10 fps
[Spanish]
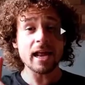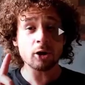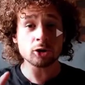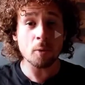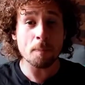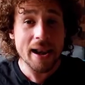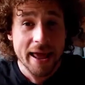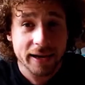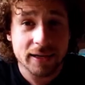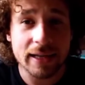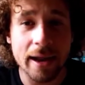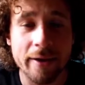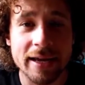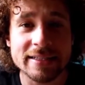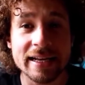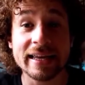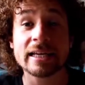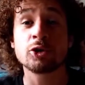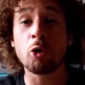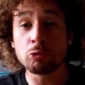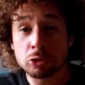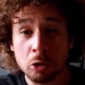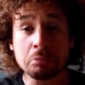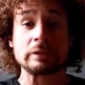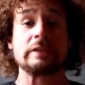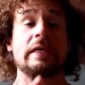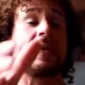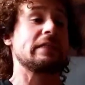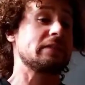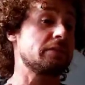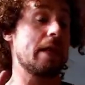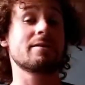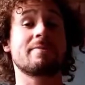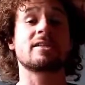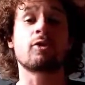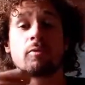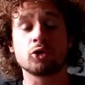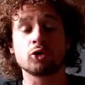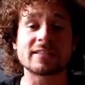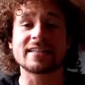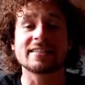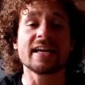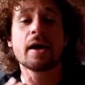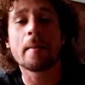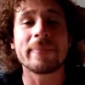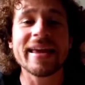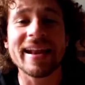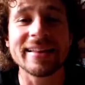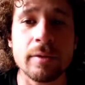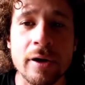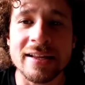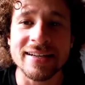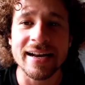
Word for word: el otro plan, que la verdad es el que yo uso, si eres tales más como yo, que estás bien activo en las